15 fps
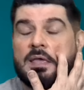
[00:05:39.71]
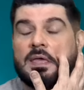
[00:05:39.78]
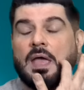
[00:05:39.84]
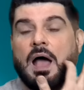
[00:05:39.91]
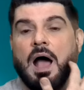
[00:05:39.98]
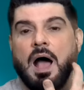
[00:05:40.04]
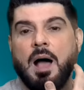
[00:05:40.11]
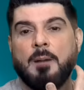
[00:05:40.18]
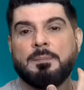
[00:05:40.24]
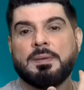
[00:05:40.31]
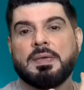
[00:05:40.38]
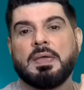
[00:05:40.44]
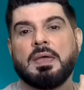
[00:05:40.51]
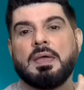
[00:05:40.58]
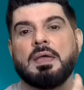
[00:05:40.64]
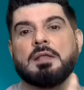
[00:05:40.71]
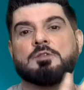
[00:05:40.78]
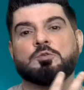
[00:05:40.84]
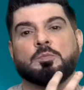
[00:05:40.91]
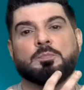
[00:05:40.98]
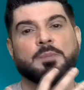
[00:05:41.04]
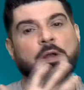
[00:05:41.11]
कि आपके
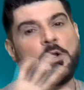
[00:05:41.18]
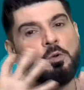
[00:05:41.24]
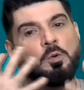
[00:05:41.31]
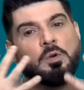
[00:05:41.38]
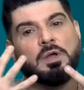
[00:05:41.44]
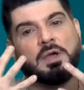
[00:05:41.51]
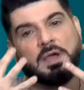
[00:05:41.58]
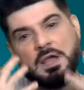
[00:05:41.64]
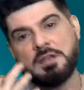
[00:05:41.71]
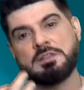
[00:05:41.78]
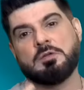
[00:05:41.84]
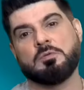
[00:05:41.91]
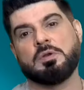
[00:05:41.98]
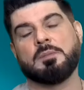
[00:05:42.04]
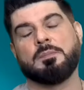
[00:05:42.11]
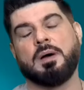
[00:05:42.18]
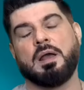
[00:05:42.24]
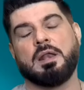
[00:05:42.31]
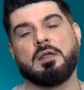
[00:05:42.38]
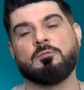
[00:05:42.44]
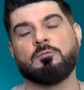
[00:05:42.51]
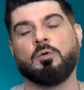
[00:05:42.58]
जो बिल्कुल गैर ज़रूरी
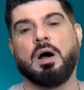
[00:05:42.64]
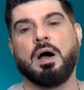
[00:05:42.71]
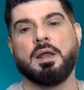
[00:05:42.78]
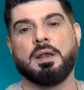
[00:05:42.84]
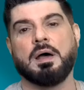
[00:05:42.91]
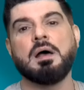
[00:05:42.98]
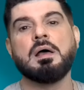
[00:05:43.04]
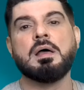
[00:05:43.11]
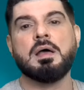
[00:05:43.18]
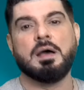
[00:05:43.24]
बाल हैं वो आना